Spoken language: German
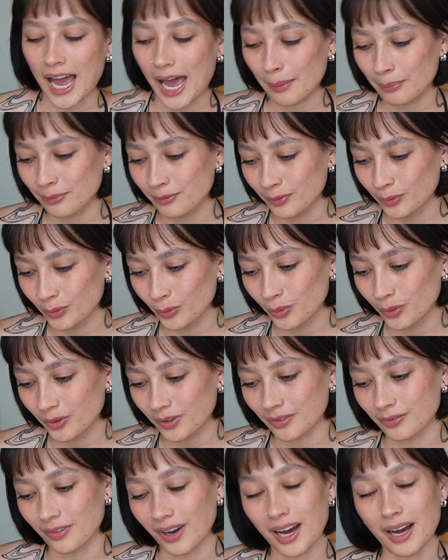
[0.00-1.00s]

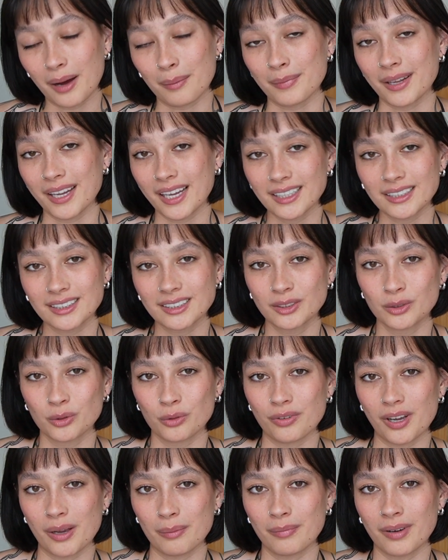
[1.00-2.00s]
Abflug war am 1.
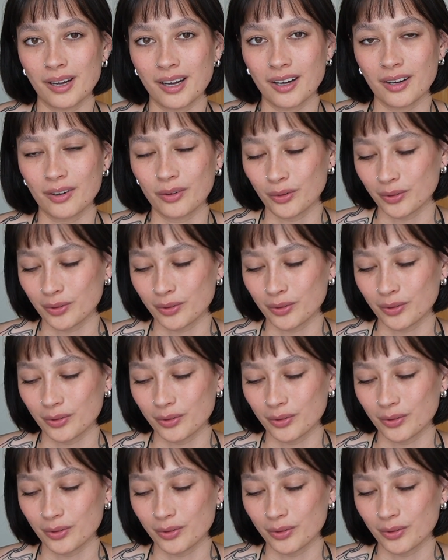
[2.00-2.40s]
November